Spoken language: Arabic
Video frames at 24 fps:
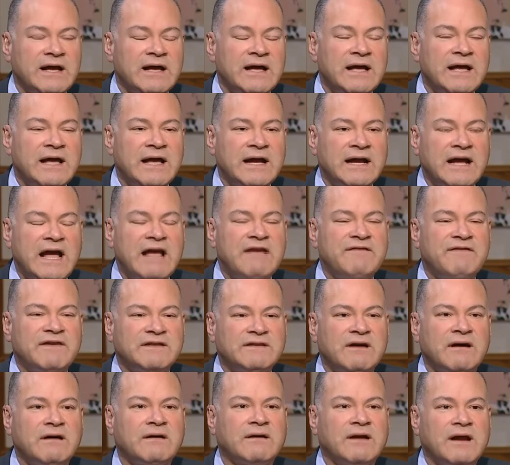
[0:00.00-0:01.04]
الزوايا
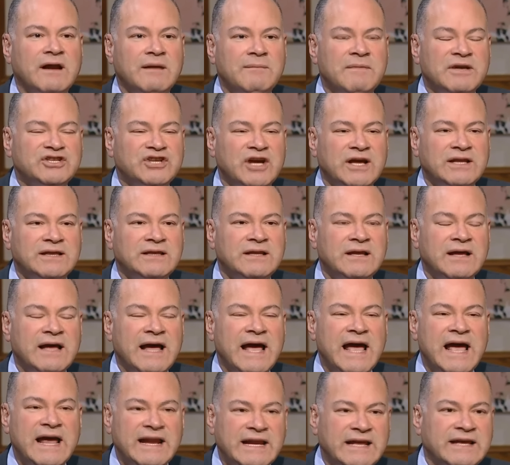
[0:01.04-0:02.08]
كيف تقرأ
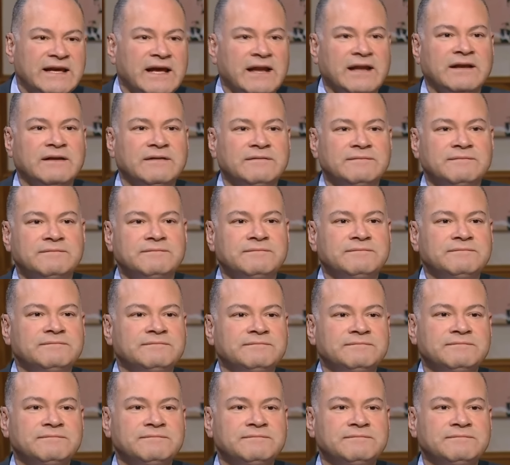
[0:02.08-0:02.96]
المشهد آنيا؟